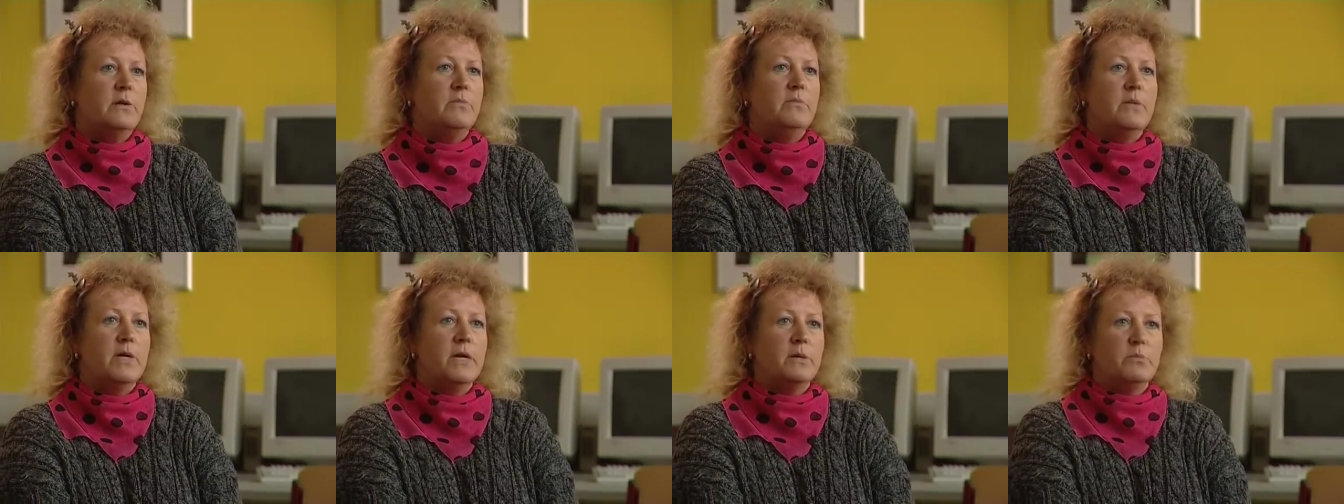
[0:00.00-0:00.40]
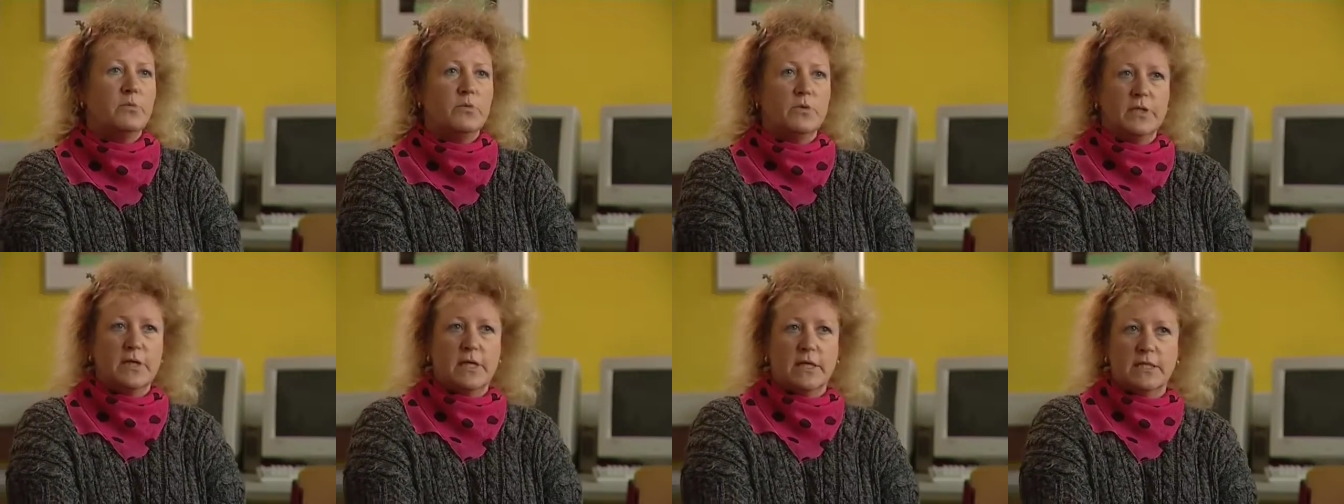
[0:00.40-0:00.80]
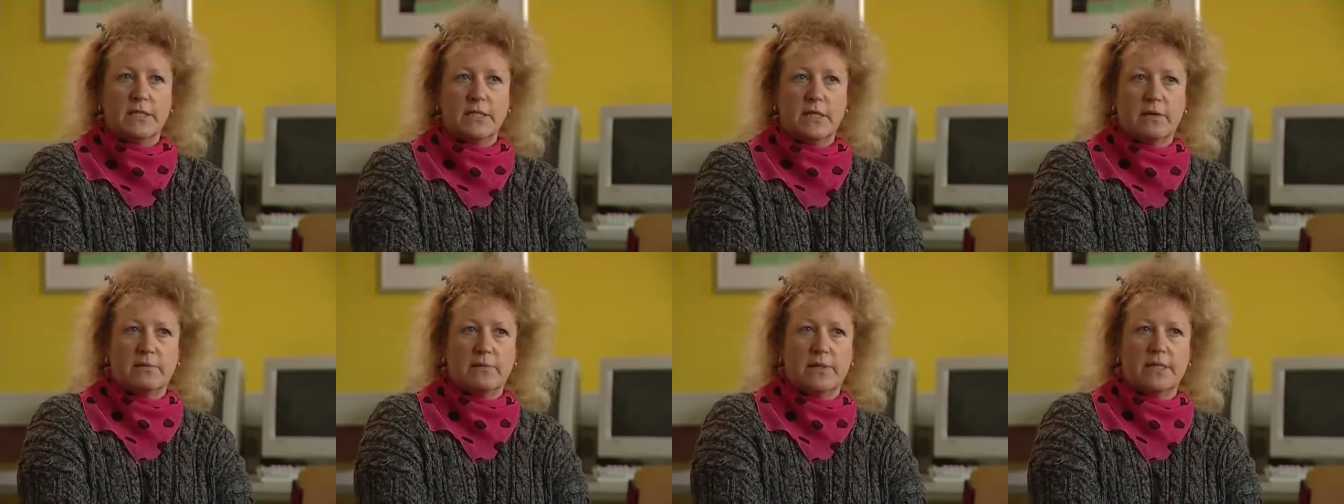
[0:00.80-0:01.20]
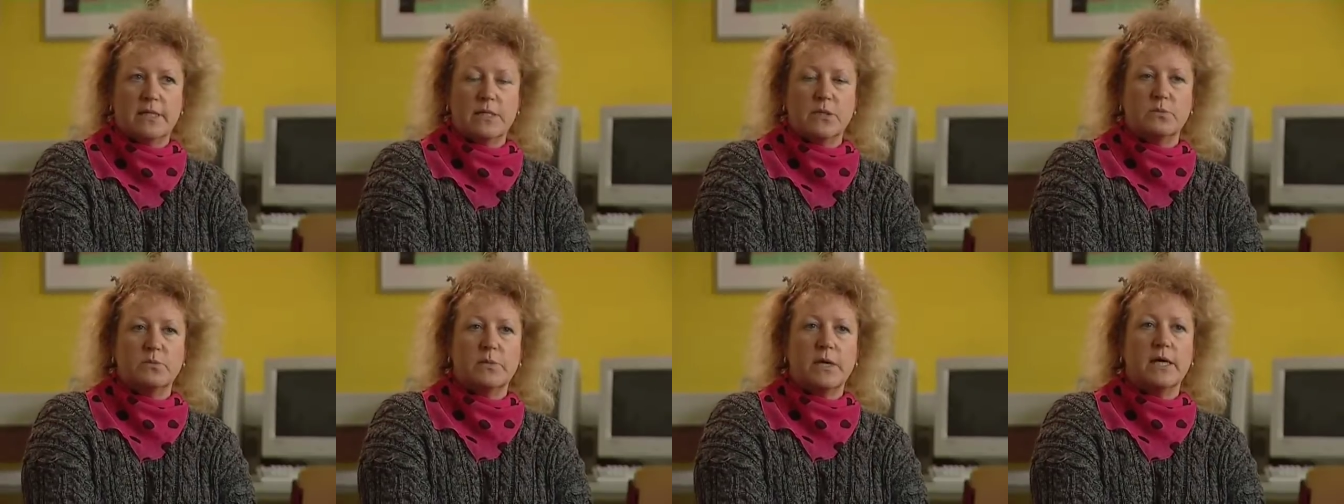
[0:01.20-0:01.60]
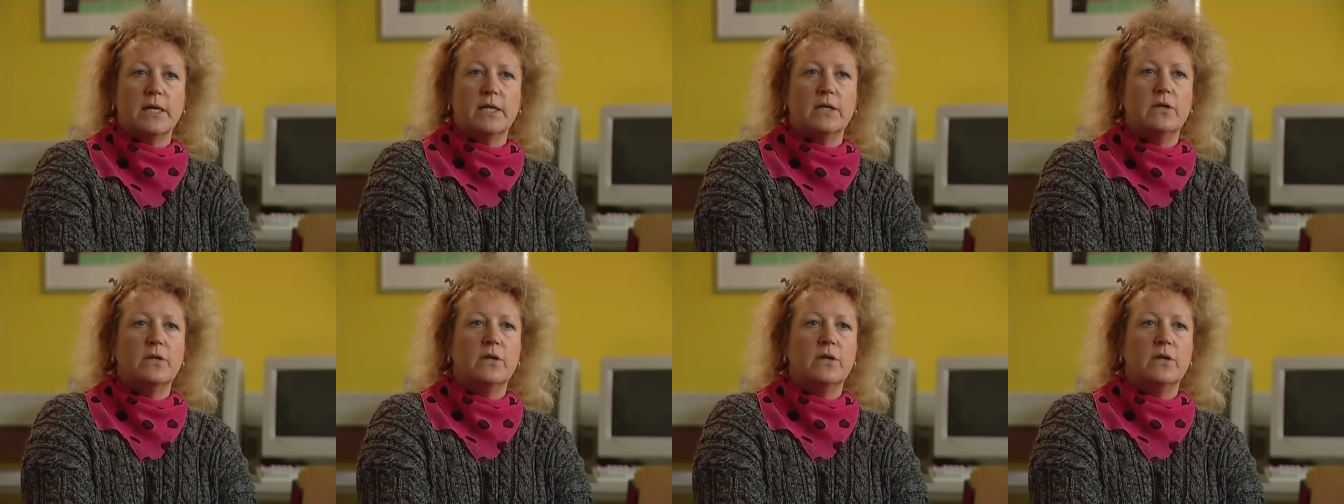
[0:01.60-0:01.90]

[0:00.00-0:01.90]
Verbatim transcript: mehr Projektarbeit zu machen.